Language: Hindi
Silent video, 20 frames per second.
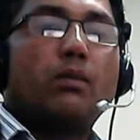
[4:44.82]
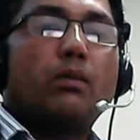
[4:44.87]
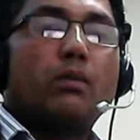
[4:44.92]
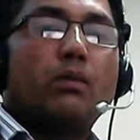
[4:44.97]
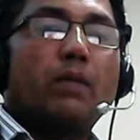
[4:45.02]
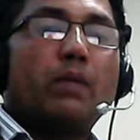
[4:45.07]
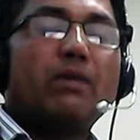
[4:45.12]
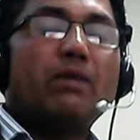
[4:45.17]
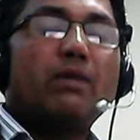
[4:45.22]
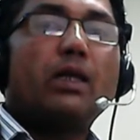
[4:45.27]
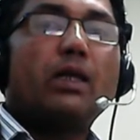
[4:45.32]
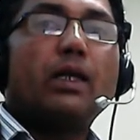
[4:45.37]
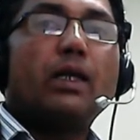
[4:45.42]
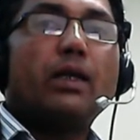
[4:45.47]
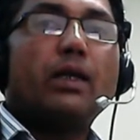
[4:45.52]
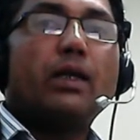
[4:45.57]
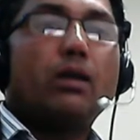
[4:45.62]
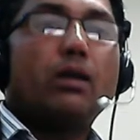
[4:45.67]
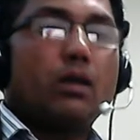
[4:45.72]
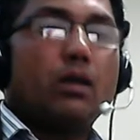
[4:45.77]
बेसिकली
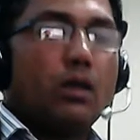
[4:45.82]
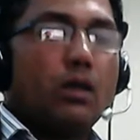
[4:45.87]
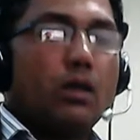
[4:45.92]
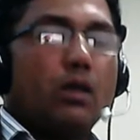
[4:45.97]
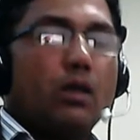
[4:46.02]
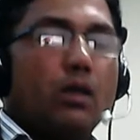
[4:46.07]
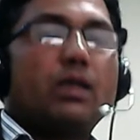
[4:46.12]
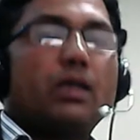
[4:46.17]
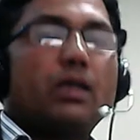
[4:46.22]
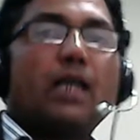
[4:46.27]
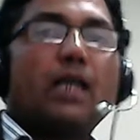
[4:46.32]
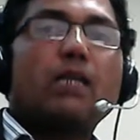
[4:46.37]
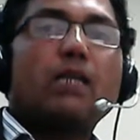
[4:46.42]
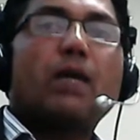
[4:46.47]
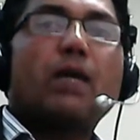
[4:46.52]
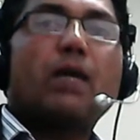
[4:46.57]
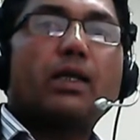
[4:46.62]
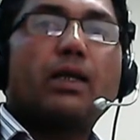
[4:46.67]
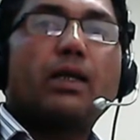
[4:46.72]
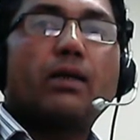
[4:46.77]
टारगेट
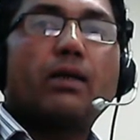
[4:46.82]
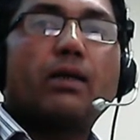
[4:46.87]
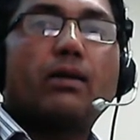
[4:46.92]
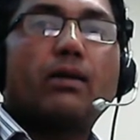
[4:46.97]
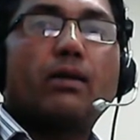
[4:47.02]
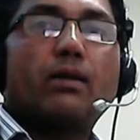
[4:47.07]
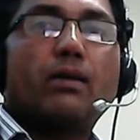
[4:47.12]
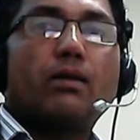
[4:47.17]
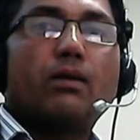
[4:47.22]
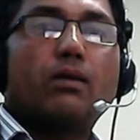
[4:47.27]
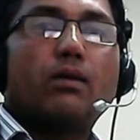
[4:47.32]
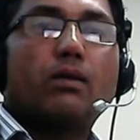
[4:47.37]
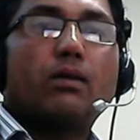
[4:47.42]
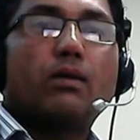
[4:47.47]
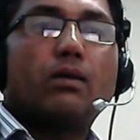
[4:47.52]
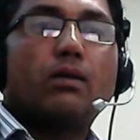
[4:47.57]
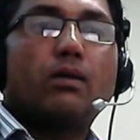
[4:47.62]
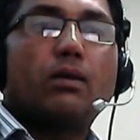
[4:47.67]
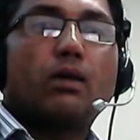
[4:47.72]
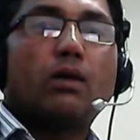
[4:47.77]
मार्केट के अंदर
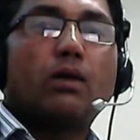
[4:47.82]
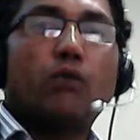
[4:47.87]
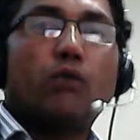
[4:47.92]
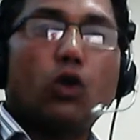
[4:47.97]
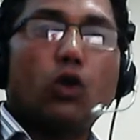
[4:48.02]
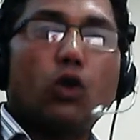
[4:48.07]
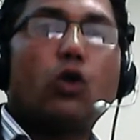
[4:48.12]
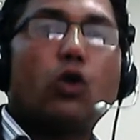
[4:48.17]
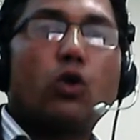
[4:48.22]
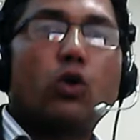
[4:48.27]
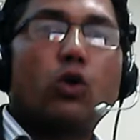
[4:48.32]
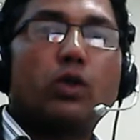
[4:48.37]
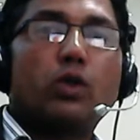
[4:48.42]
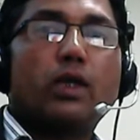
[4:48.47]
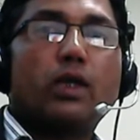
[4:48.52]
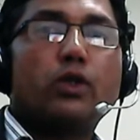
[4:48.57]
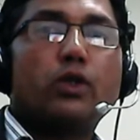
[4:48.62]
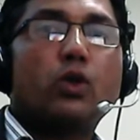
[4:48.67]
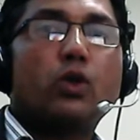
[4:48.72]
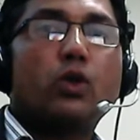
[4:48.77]
वो लोग होते
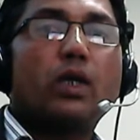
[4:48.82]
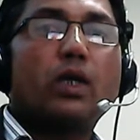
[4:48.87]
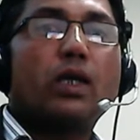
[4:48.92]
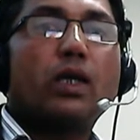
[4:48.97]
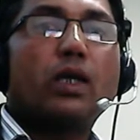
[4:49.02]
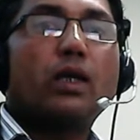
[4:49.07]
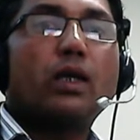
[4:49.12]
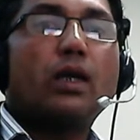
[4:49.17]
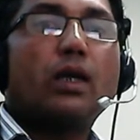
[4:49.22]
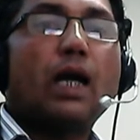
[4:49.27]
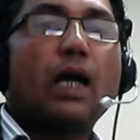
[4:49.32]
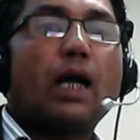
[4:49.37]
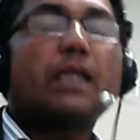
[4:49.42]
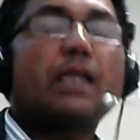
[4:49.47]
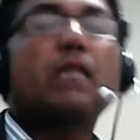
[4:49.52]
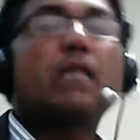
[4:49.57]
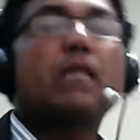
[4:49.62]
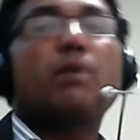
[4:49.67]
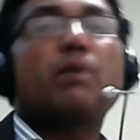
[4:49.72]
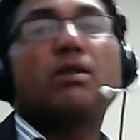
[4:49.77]
हैं जो कि
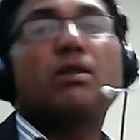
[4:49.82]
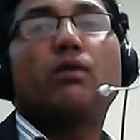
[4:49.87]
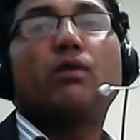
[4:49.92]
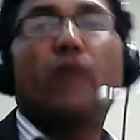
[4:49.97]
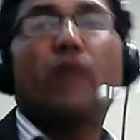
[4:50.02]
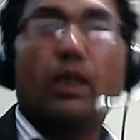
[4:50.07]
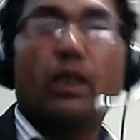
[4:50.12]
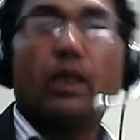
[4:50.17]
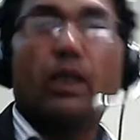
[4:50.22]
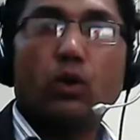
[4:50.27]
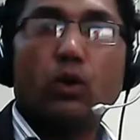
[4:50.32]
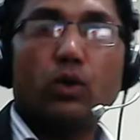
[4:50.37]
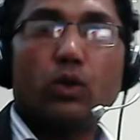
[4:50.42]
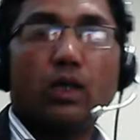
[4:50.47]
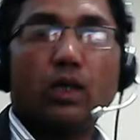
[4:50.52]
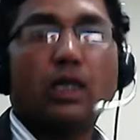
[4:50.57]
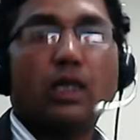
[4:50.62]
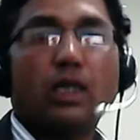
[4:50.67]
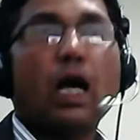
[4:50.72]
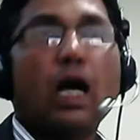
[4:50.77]
100 परसेंट विलिंग होते
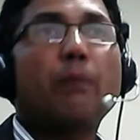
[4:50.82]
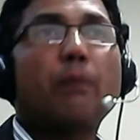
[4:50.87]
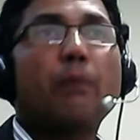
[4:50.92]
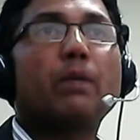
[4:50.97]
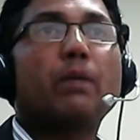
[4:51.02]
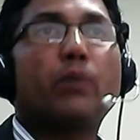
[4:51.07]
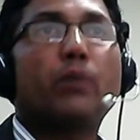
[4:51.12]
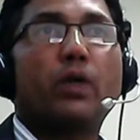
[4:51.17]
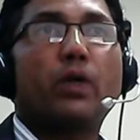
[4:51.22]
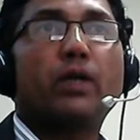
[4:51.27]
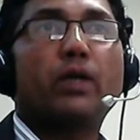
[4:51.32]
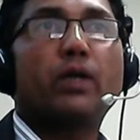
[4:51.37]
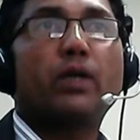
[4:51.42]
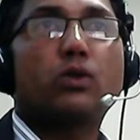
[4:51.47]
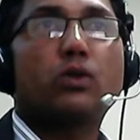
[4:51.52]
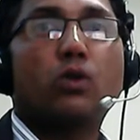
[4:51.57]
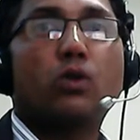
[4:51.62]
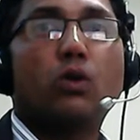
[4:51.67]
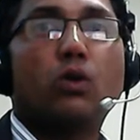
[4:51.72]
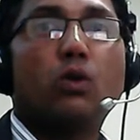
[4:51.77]
हैं आपकी प्रोडक्ट
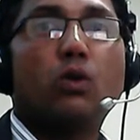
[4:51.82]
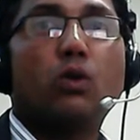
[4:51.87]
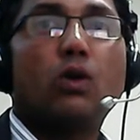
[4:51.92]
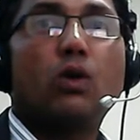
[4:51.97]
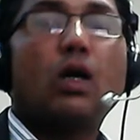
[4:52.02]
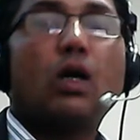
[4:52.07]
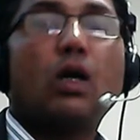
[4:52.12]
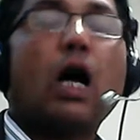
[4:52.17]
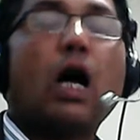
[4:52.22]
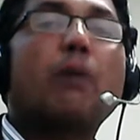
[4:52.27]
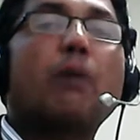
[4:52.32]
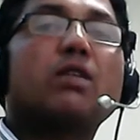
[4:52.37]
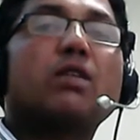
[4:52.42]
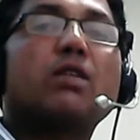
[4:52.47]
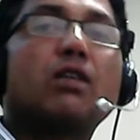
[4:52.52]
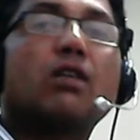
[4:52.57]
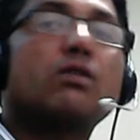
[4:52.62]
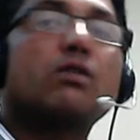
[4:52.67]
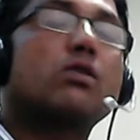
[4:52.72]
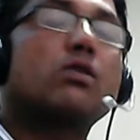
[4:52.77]
को आपके
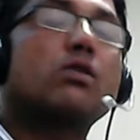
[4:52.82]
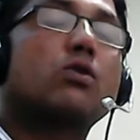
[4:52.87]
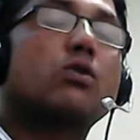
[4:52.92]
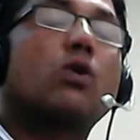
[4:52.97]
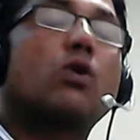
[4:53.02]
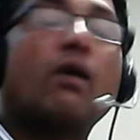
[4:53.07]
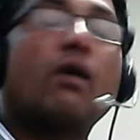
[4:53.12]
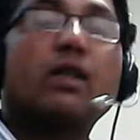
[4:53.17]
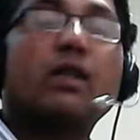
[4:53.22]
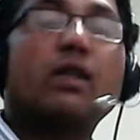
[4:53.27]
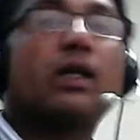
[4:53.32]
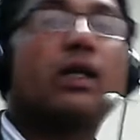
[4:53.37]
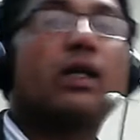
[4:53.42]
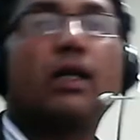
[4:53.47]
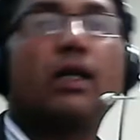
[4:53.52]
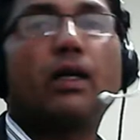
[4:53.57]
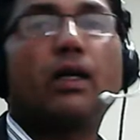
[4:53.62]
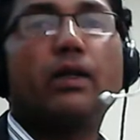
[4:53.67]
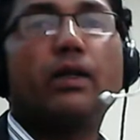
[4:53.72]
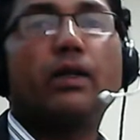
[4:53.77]
सर्विसेज को अवेल करने
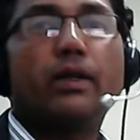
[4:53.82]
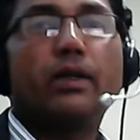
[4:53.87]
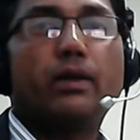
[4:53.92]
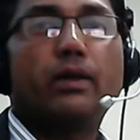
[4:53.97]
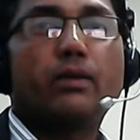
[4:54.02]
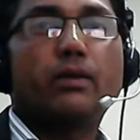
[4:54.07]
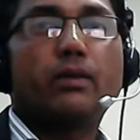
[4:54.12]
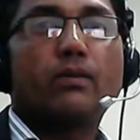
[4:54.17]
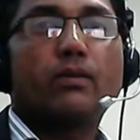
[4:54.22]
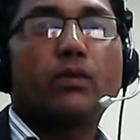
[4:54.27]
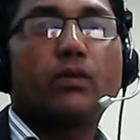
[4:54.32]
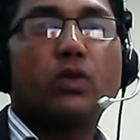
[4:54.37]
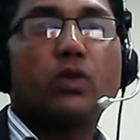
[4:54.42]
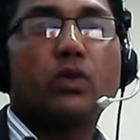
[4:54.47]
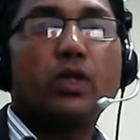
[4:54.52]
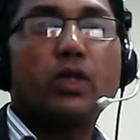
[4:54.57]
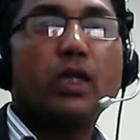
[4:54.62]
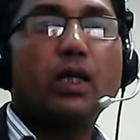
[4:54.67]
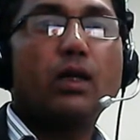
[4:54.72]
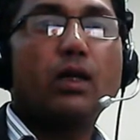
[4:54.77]
के लिए
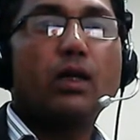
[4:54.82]
ठीक है